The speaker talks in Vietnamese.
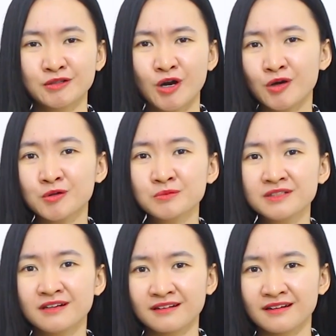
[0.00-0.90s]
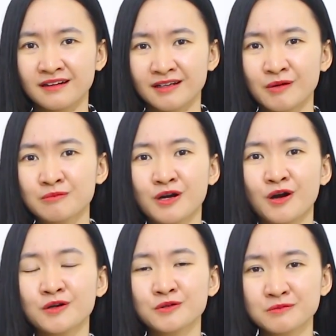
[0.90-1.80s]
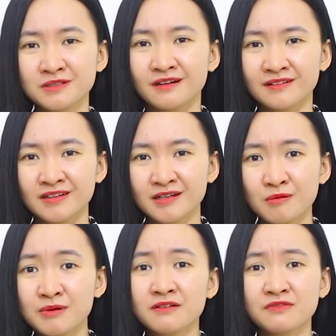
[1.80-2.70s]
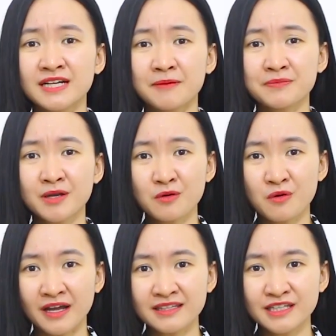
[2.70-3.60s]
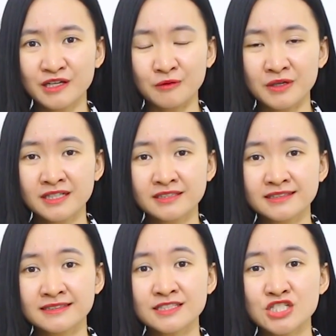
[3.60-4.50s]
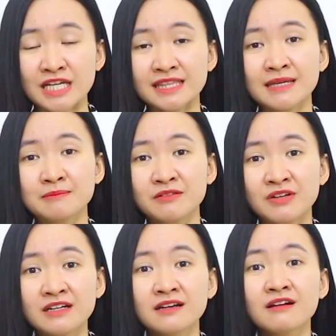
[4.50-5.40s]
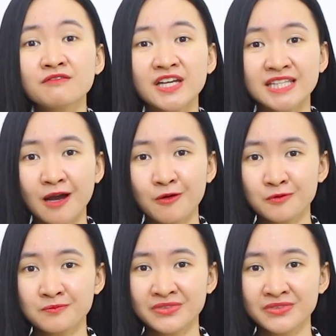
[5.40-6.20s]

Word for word: Có cũng được, không có cũng được. Không cần phải gặp nhau quá nhiều, nhưng trái tim thì vẫn hướng về nhau.